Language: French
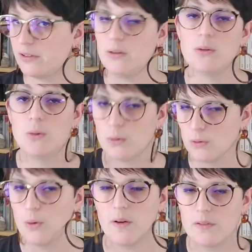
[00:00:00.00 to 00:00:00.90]
j'ai lu le
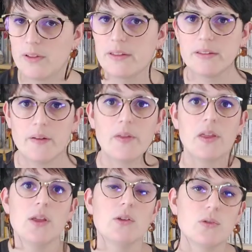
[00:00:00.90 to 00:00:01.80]
Goncourt, en fait,
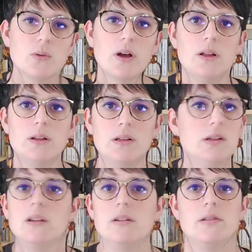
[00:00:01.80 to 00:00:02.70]
soit
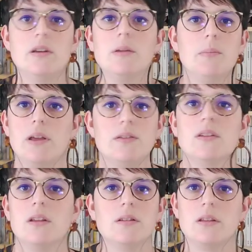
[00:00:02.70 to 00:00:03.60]
je lis pas
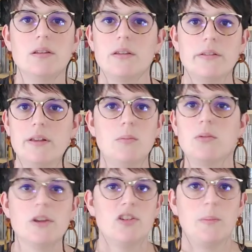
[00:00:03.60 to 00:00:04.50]
les
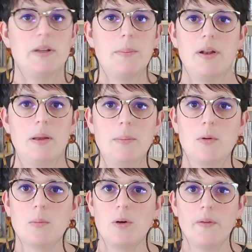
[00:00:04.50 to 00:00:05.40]
bouquins, j'ai pas de les parler de
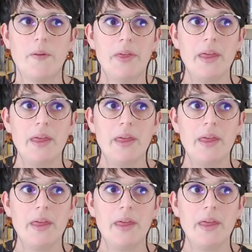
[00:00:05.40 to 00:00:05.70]
comprendre.